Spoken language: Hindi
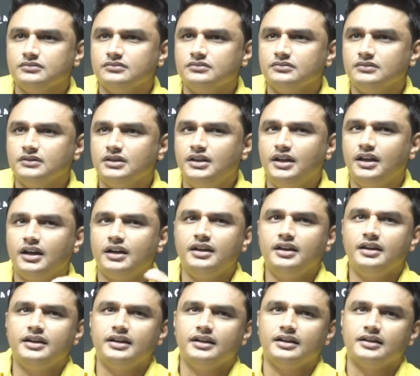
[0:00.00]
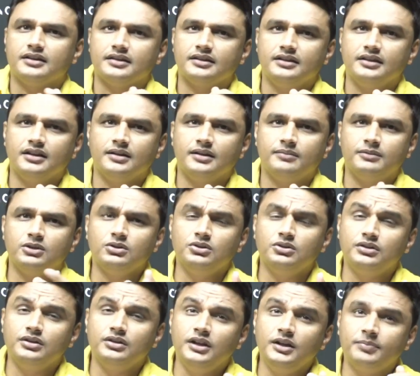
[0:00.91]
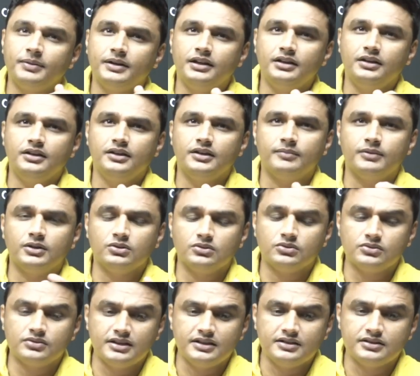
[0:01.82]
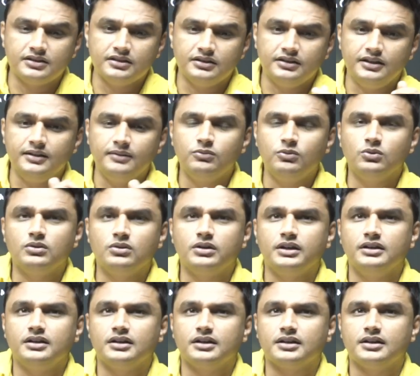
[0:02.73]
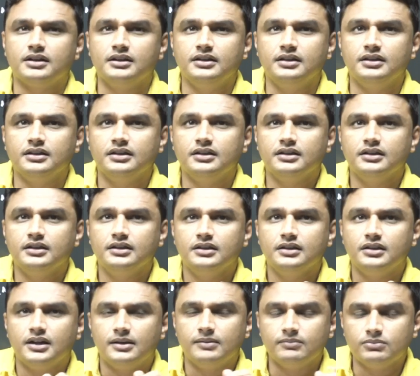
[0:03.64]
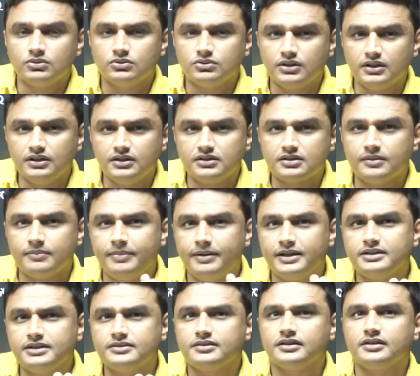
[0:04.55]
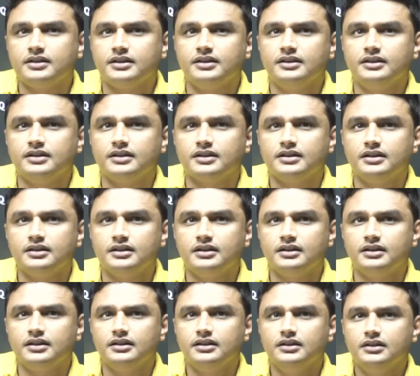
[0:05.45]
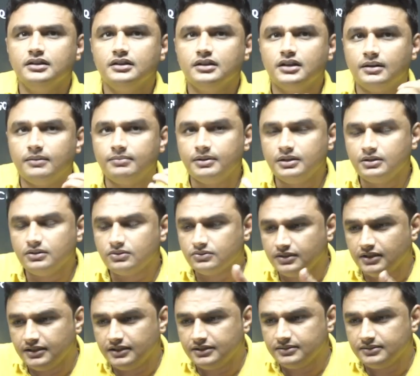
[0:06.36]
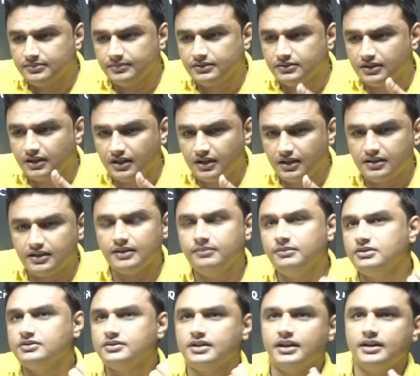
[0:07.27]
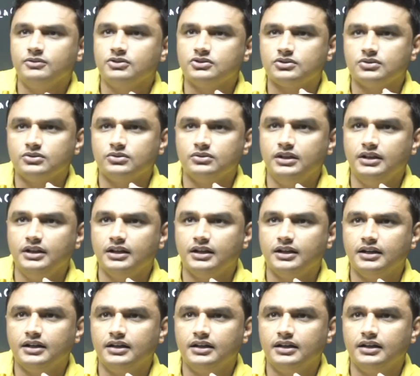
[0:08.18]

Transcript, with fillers: यार ये क्या कर दिया हमने तो इतनी पढ़ी थी हमने तो साइंस की तीन बुक खरीद रखी थी हम तो साइंस का बेस्ट तक खरीद रखा था हमने तो साइंस में सारा टाइम भी साइंस को दिया है